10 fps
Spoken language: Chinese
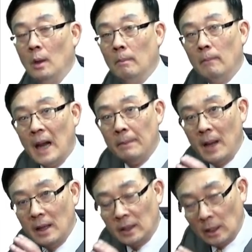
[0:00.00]
买
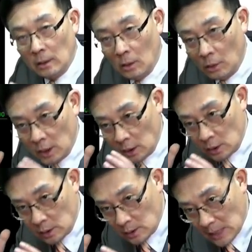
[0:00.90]
卖点哈，你
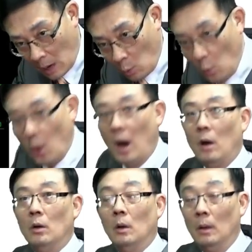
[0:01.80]
掌握
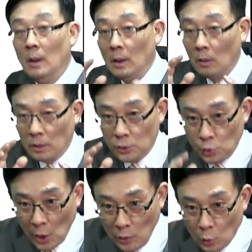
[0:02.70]
好哈，然
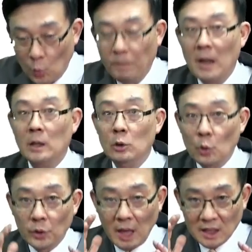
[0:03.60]
选股帮各位
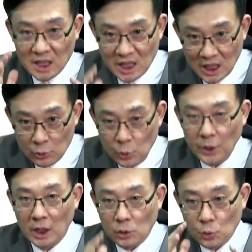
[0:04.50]
做一下精确
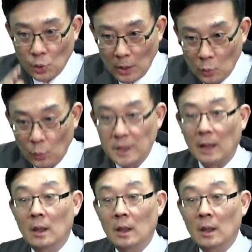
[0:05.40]
的一个选股，我想